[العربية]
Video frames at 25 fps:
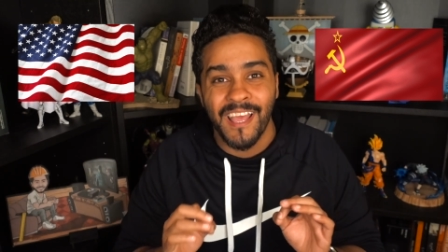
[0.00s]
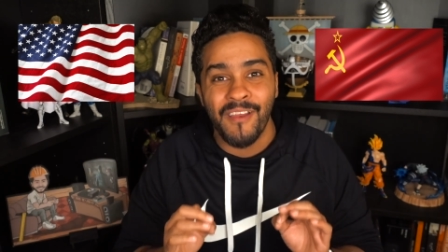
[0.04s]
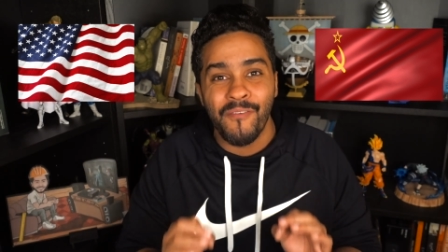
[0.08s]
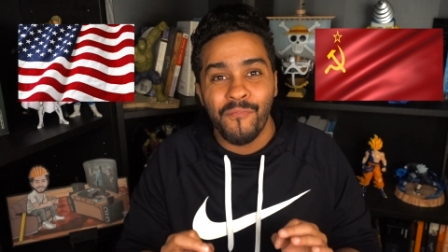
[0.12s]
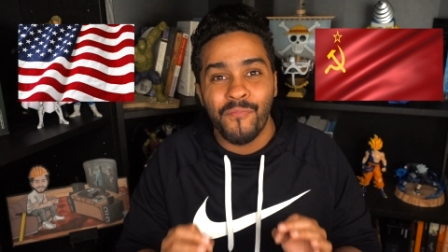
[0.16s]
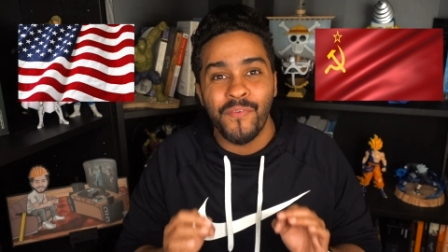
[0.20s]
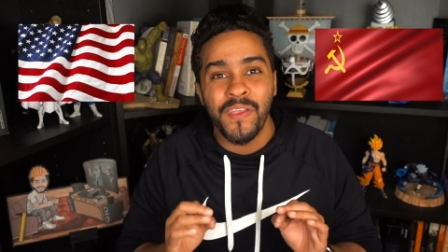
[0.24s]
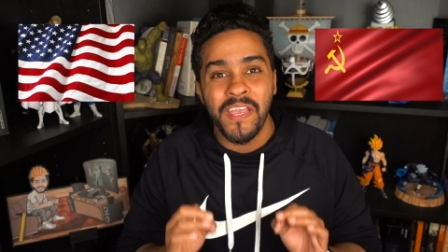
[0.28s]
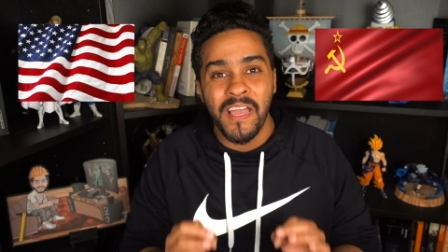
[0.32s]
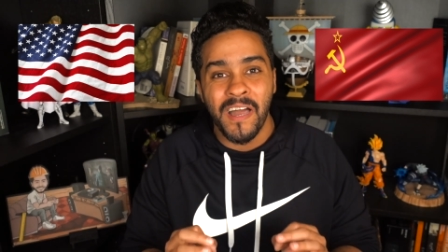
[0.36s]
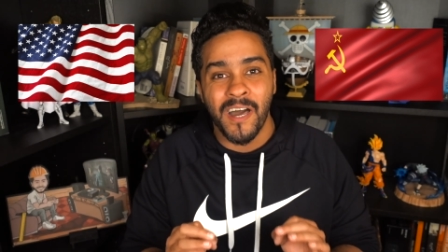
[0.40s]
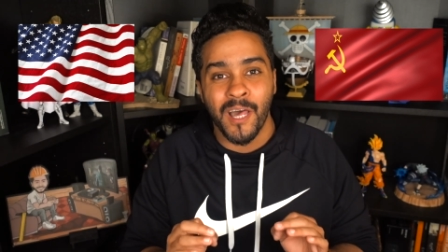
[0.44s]
كان
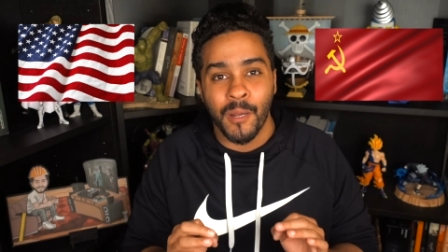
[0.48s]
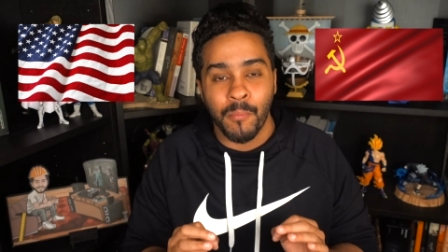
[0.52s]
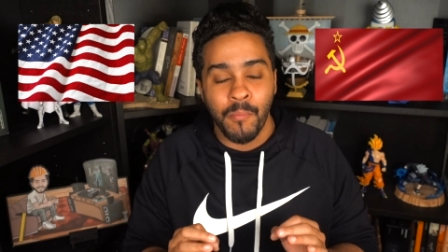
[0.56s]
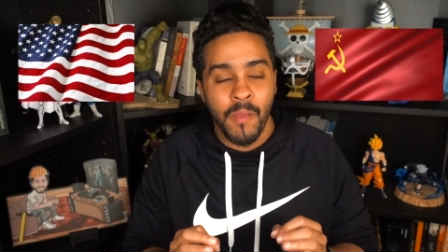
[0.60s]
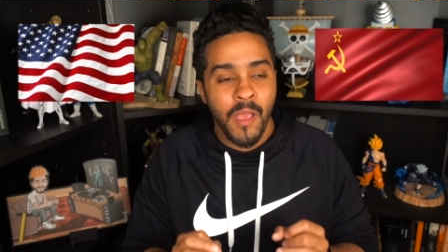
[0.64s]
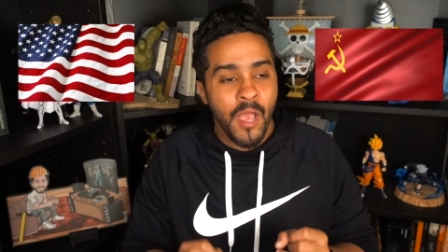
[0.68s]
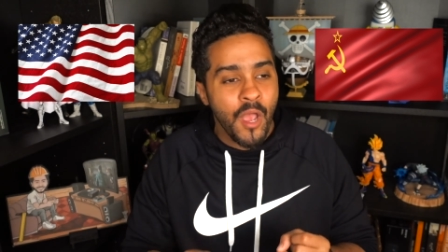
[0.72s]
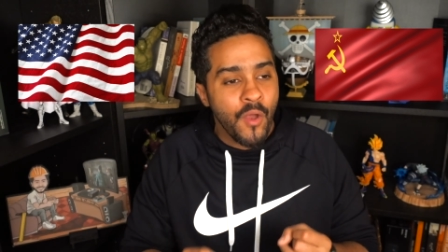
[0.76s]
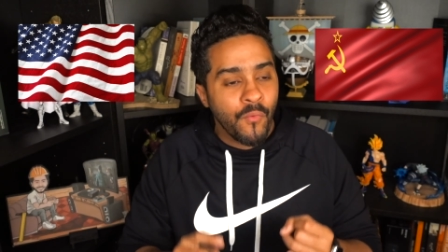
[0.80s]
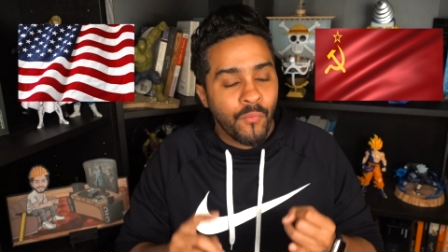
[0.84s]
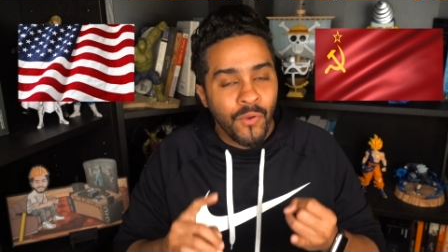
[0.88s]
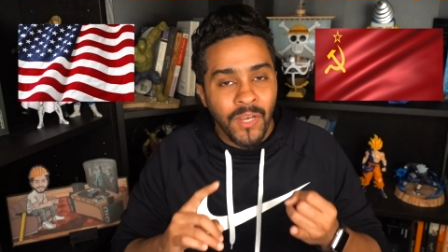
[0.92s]
في حرب
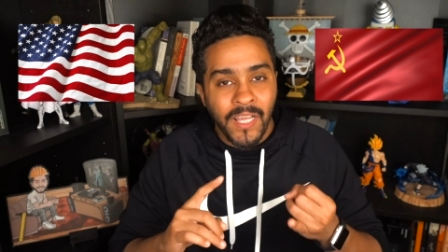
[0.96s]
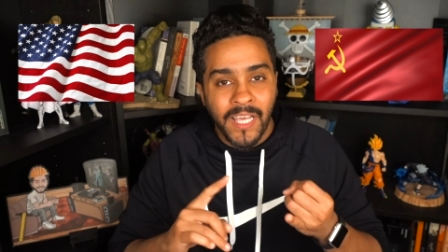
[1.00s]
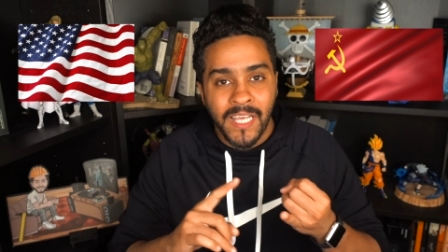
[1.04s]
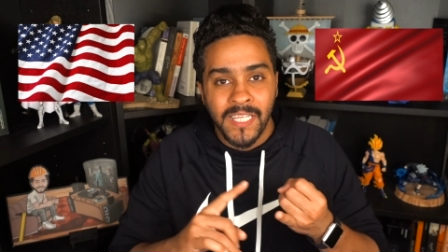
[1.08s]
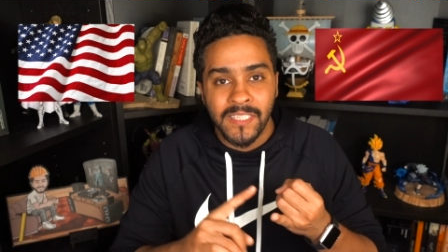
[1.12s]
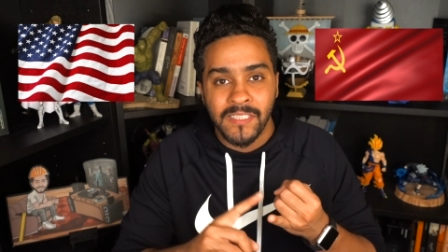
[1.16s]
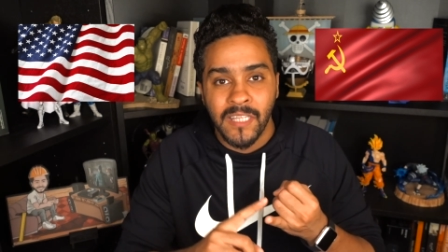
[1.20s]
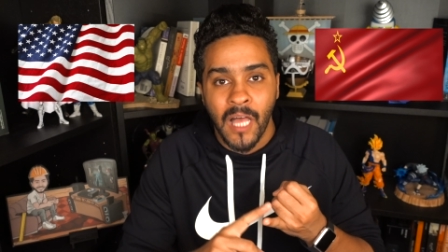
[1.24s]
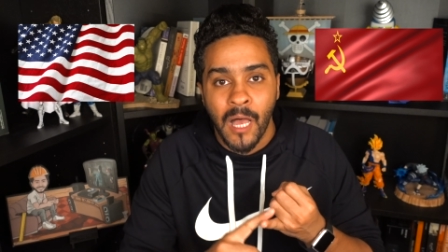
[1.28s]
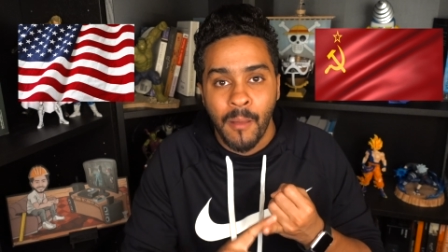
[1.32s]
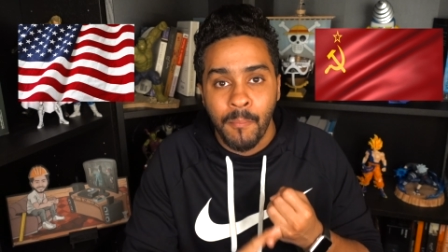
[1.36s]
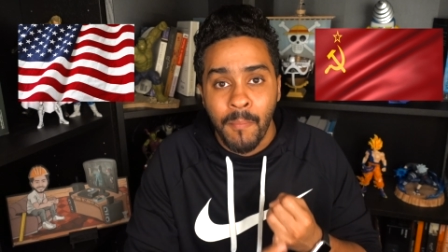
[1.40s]
في
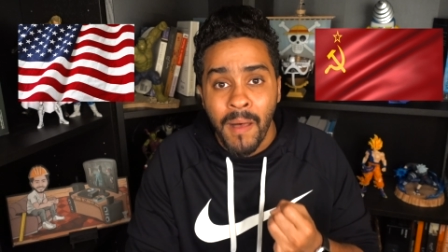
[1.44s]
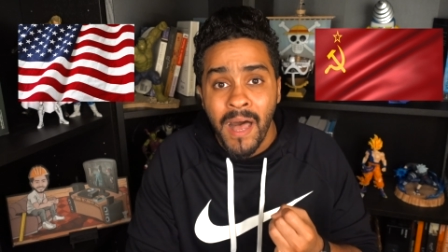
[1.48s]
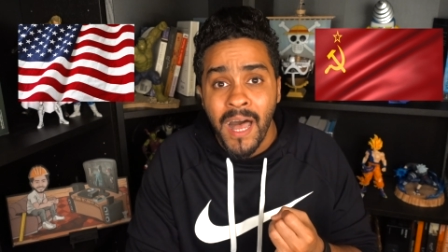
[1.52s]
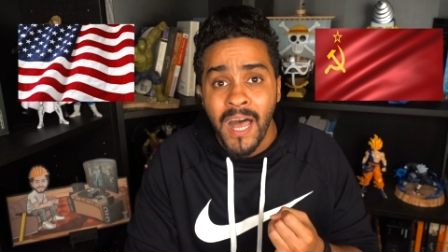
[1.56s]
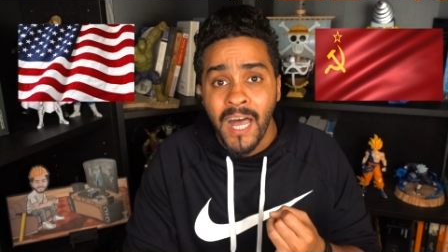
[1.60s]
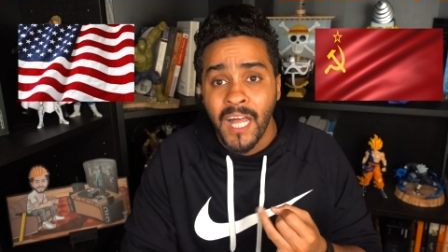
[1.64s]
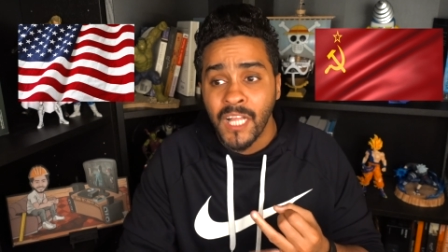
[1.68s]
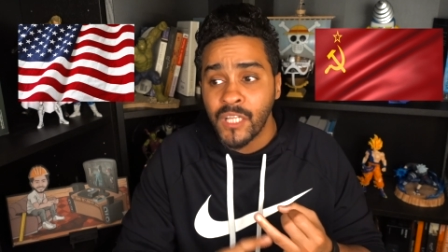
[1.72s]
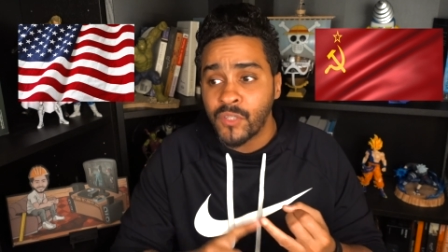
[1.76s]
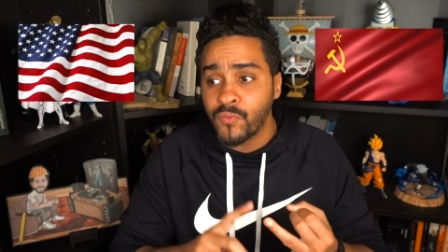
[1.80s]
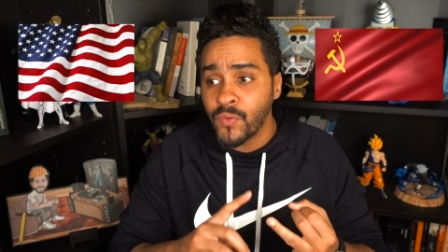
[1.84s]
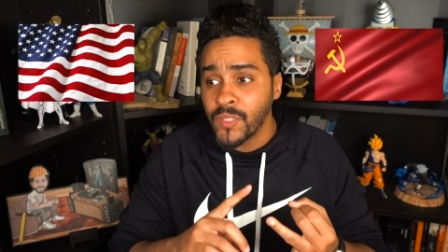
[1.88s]

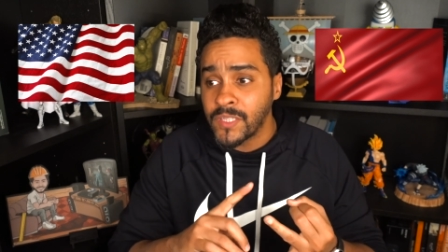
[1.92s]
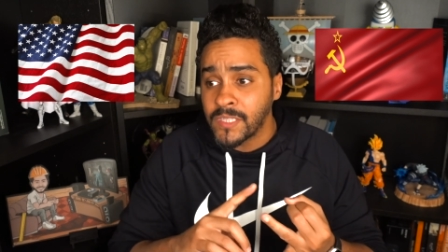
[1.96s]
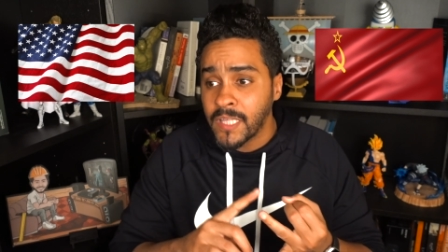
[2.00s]
الخطابات في